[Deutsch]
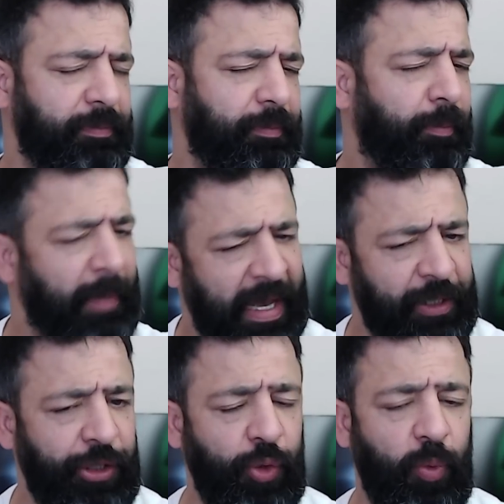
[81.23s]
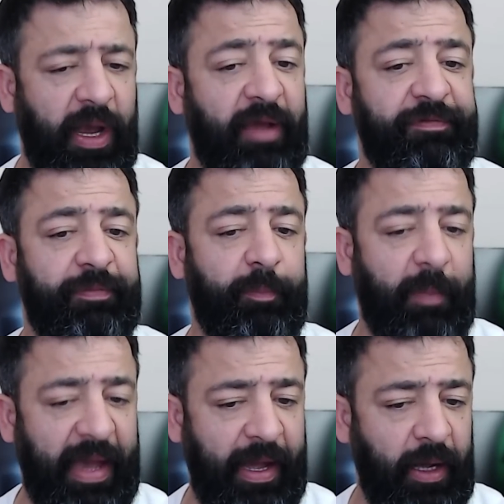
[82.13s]
mehr New Wave,
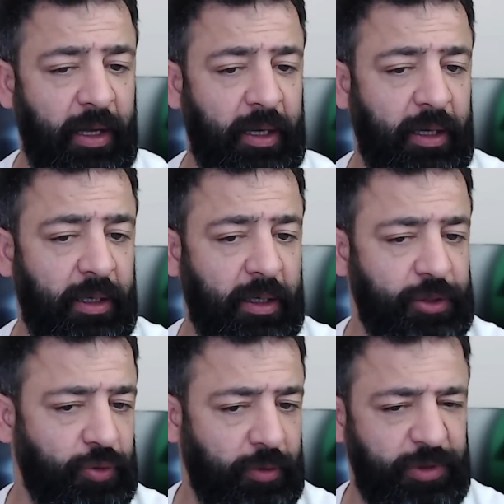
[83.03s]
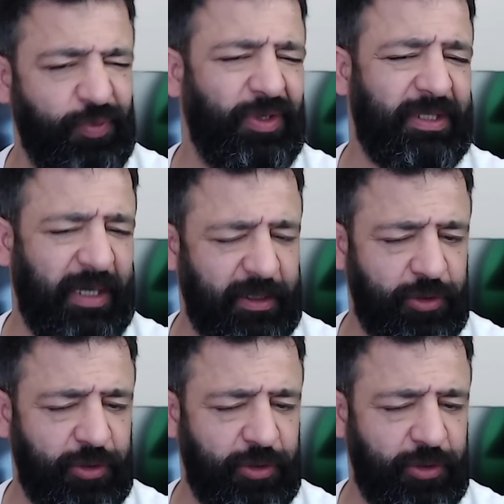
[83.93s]
mehr Richtung, ich würde sagen,